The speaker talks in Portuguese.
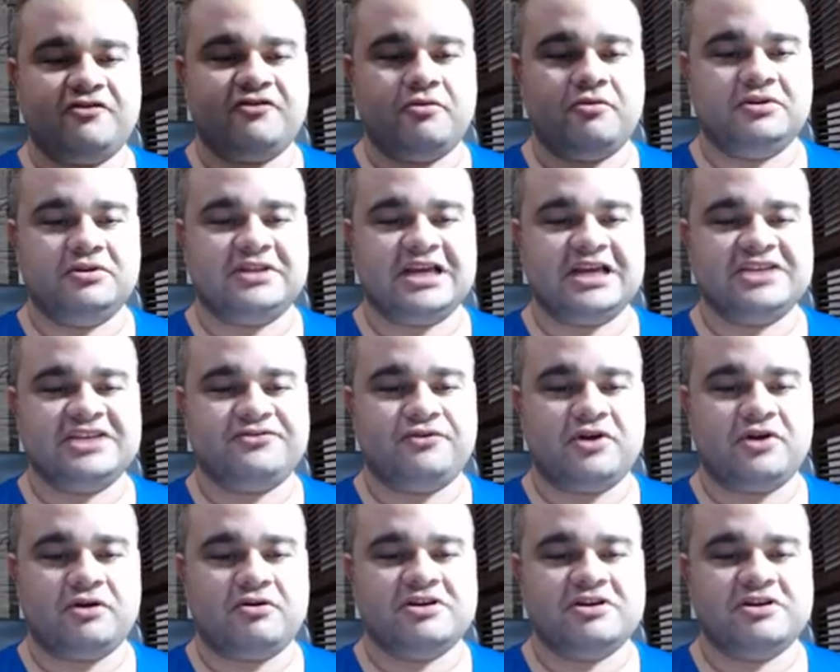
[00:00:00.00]
vou botar se
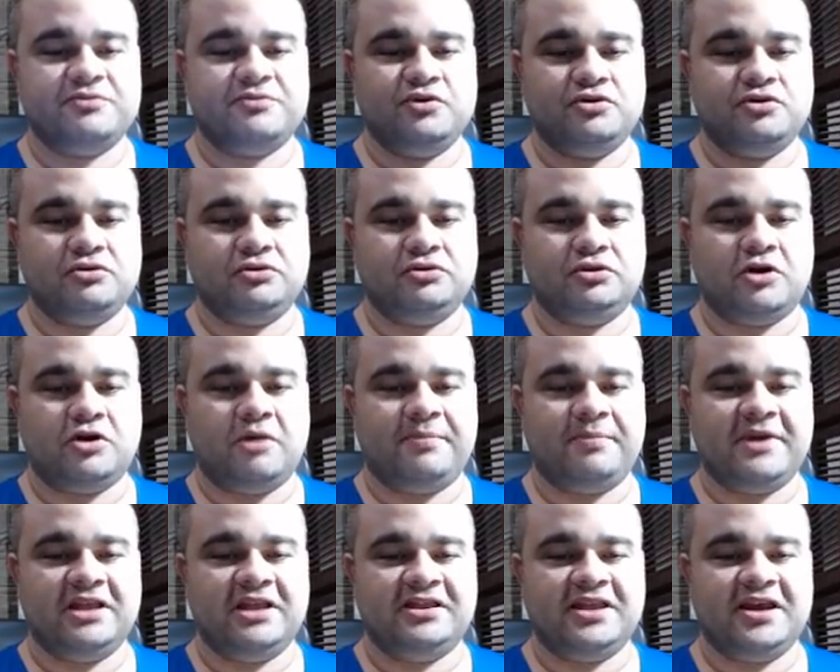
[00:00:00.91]
for uma coisa muito
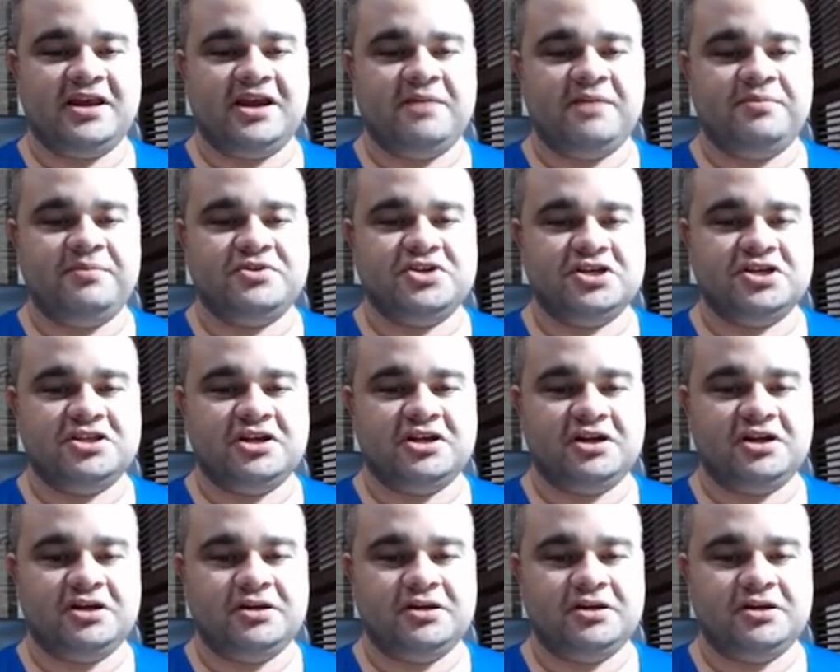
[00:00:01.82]
top que ele tenha repetida, né?